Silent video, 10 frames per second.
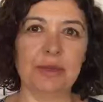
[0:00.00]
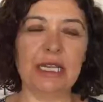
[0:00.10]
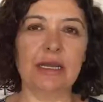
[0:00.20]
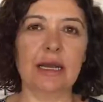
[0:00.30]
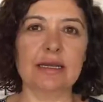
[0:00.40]

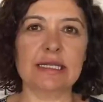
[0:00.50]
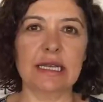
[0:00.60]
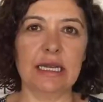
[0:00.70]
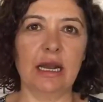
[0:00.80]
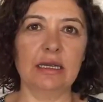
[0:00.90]
YKS e
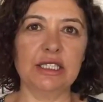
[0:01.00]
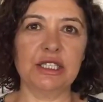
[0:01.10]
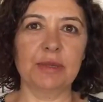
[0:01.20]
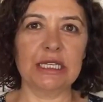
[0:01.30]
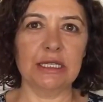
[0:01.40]
ek
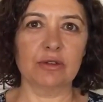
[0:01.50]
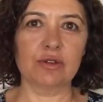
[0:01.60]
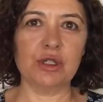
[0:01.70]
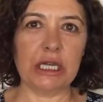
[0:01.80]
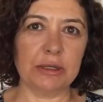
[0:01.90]
yerleştirme
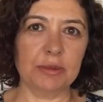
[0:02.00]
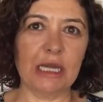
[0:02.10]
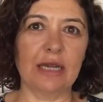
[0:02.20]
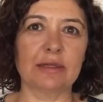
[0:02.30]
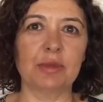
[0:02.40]
kılavuzu
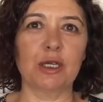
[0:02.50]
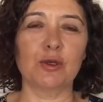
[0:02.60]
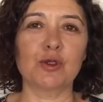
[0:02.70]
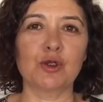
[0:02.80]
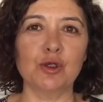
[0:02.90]
yayınlandı
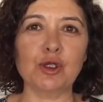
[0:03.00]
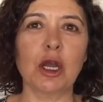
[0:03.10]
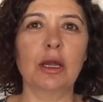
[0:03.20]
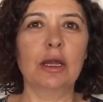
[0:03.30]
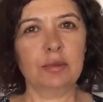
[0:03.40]
biliyorsunuz.
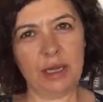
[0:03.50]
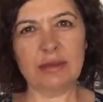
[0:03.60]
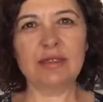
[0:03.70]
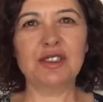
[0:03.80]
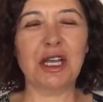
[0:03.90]

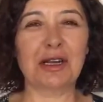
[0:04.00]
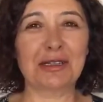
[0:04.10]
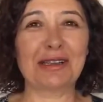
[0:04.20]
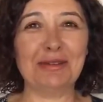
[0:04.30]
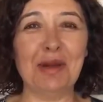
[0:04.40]
Ben de
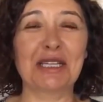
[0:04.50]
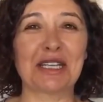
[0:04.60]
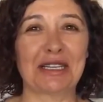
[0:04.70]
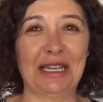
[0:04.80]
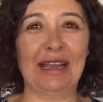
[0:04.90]
dışarıdaydım
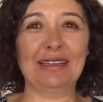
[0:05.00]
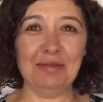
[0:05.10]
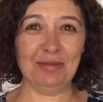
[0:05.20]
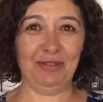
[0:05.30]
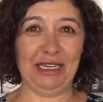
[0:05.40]
ancak
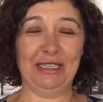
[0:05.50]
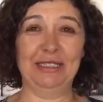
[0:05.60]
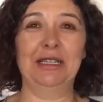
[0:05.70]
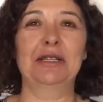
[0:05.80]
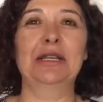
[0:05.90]
geldim ve
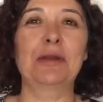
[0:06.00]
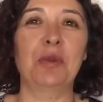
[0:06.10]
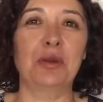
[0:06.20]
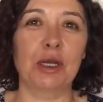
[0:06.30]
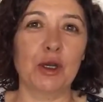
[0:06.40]
yayını
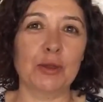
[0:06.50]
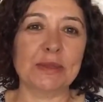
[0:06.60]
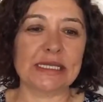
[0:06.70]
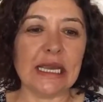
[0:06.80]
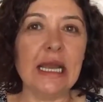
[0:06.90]
yapabiliyorum
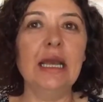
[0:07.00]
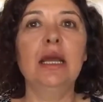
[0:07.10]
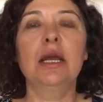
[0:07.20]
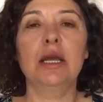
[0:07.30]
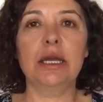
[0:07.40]
size.
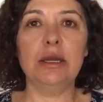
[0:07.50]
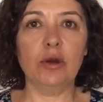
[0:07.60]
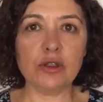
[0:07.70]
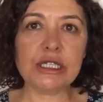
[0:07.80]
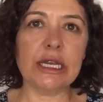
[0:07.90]
Ee,
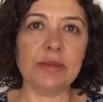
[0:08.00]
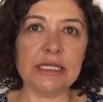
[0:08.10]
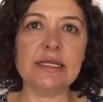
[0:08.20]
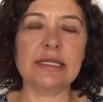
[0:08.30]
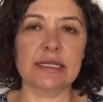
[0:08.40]

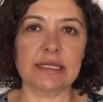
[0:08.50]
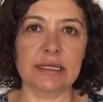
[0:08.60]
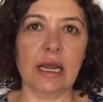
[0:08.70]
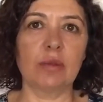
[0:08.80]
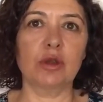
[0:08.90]
ÖSYM'nin
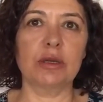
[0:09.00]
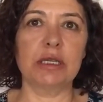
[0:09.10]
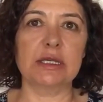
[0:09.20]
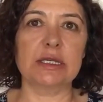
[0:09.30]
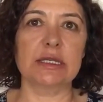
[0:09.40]
sitesinden
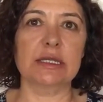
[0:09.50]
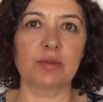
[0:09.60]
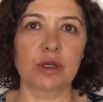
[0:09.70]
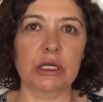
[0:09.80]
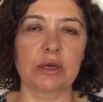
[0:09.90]

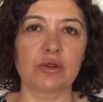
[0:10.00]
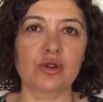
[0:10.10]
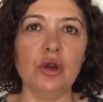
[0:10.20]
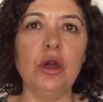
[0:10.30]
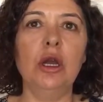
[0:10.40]
bulabilirsiniz bu
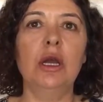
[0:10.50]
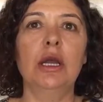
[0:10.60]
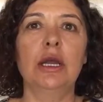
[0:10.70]
kılavuzu.